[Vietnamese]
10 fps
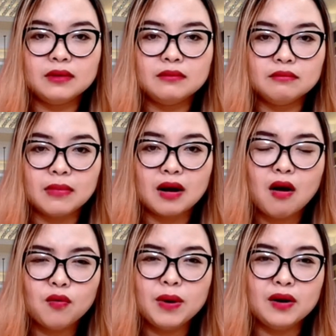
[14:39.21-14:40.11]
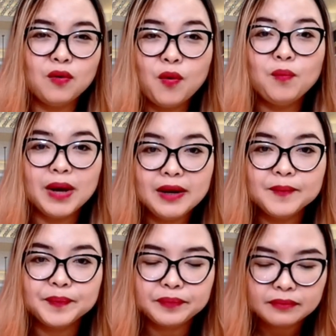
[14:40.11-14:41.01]
mà con của mình nó cũng không
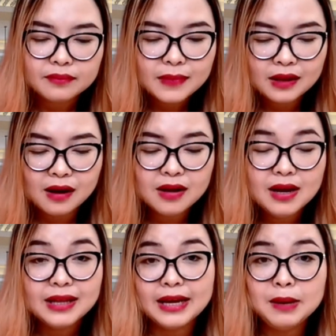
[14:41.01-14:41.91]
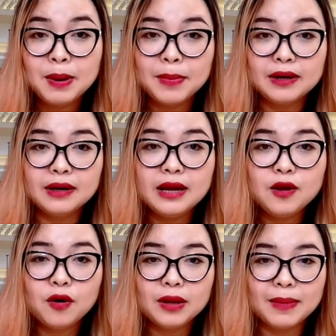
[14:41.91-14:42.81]
biết đó. thì khi mà mình đi
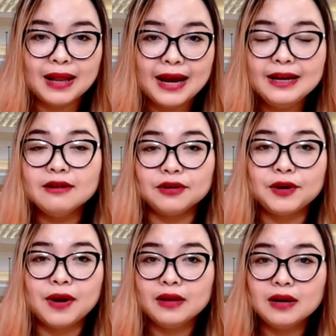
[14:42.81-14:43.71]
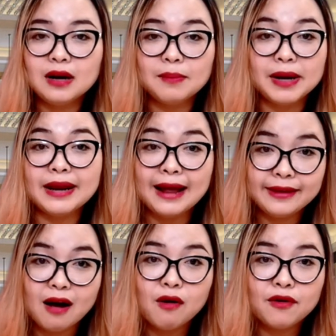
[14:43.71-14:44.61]
vô thì mình thấy được điều đó cho nên là mình đã
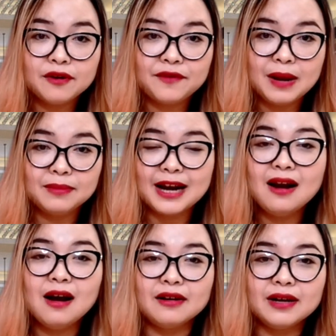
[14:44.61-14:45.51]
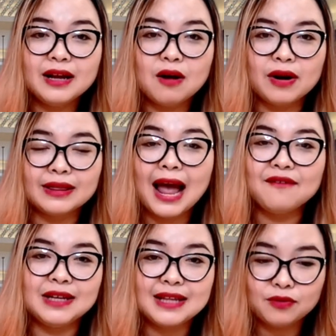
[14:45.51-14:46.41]
chọn Oriflame trả lời được cái câu là tại
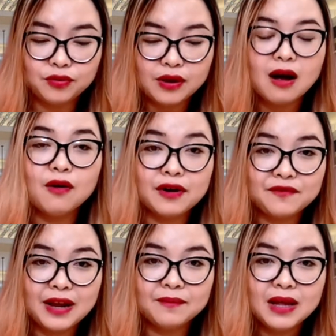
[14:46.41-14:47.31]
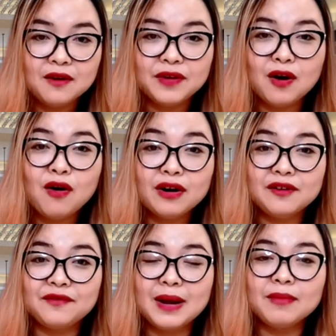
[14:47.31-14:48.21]
vì sao tôi chọn Oriflame vì
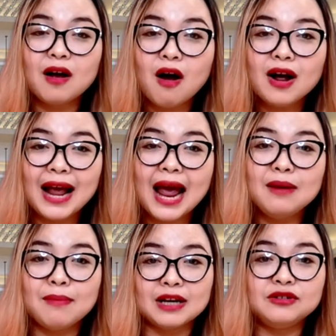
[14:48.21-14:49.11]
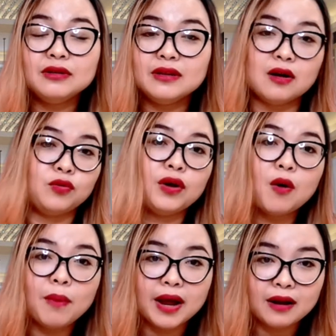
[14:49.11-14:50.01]
Oriflame có cái mà trước giờ tôi
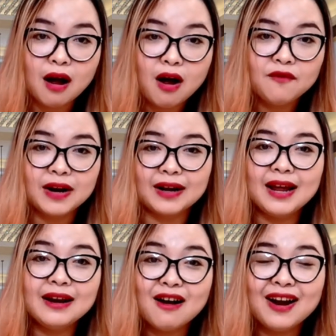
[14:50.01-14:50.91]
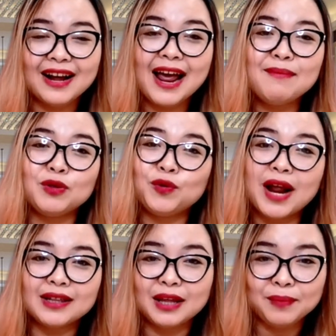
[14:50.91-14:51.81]
không hề có và cái đó là cái mà tôi
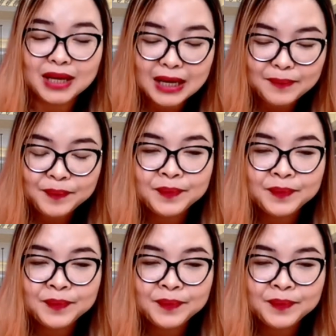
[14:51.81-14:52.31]
đang tìm kiếm